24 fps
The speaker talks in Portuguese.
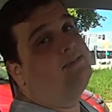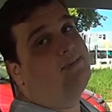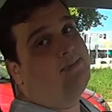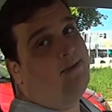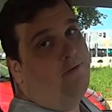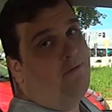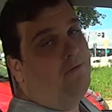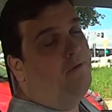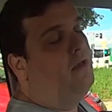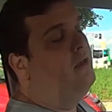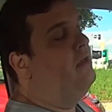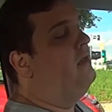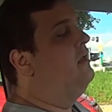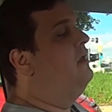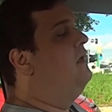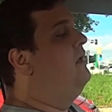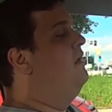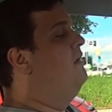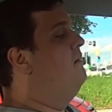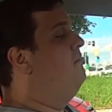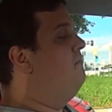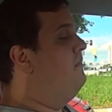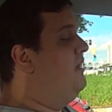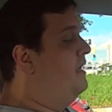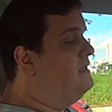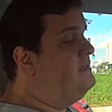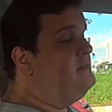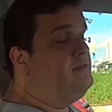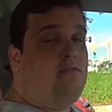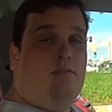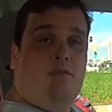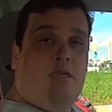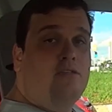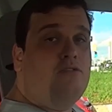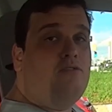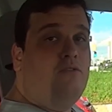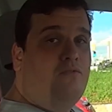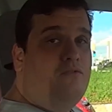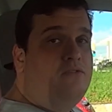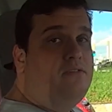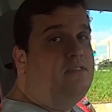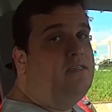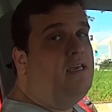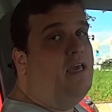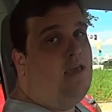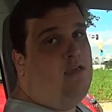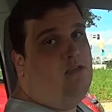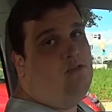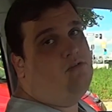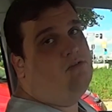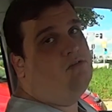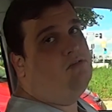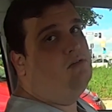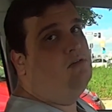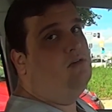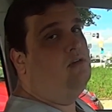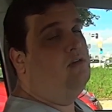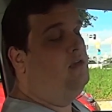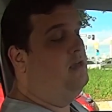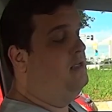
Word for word: São. Mas é suficiente.